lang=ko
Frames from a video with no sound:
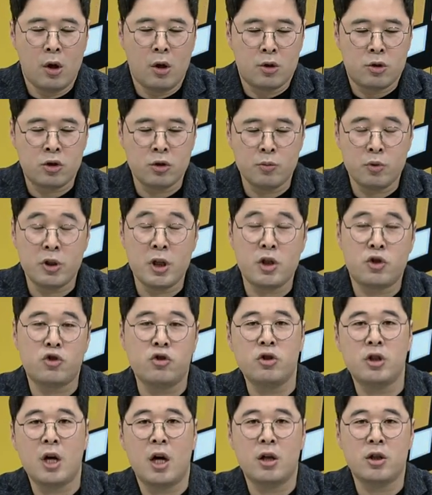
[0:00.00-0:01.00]
충분히
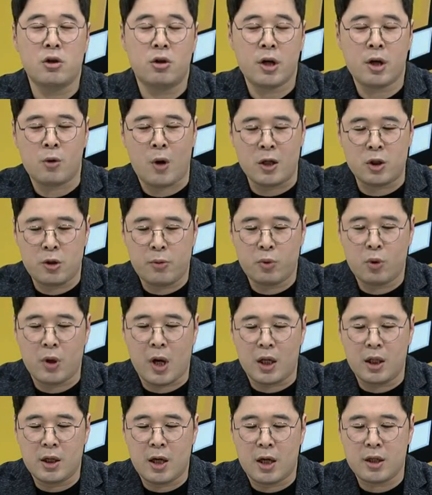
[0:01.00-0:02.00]
중장기적인 관점도
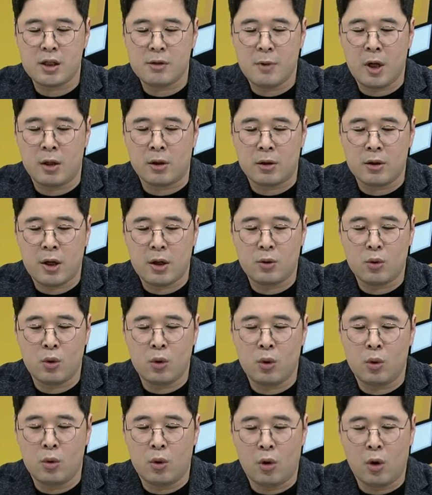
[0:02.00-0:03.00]
가능하지만
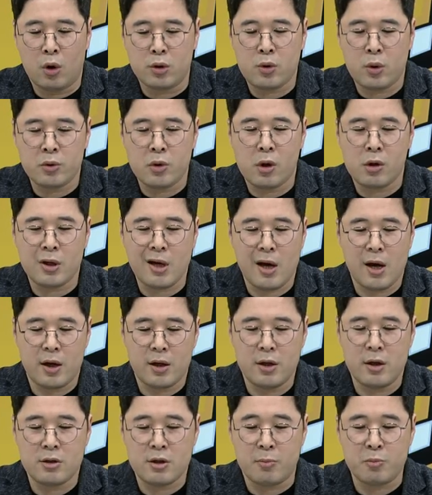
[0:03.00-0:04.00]
그래도 어,
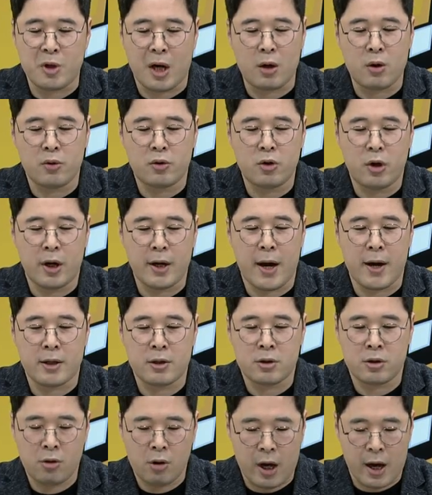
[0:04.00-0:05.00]
손절가는 좀 잡고
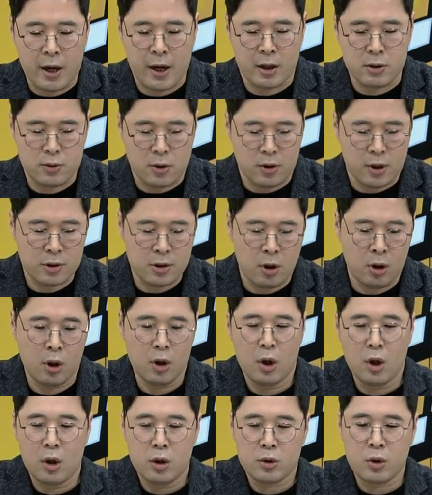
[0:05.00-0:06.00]
들어가겠죠. 야 그래서
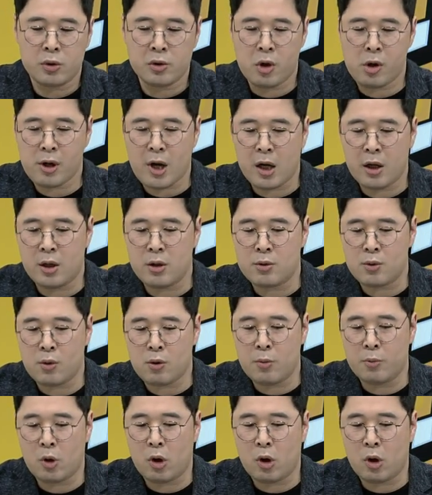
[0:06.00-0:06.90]
손절가는 조금